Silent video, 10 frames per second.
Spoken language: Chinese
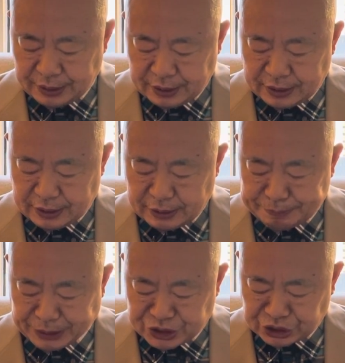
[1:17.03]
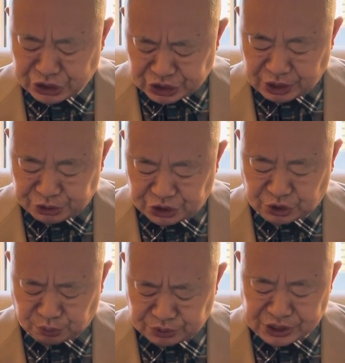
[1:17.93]
呃，北京的医疗系
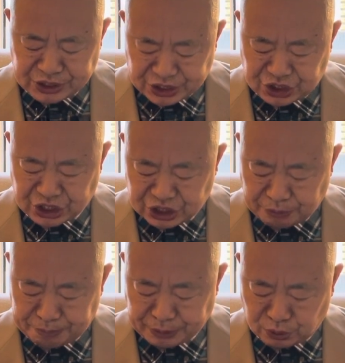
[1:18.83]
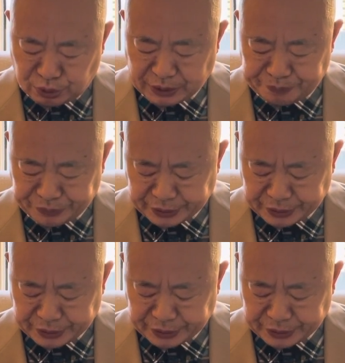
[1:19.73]
统正在接近崩溃，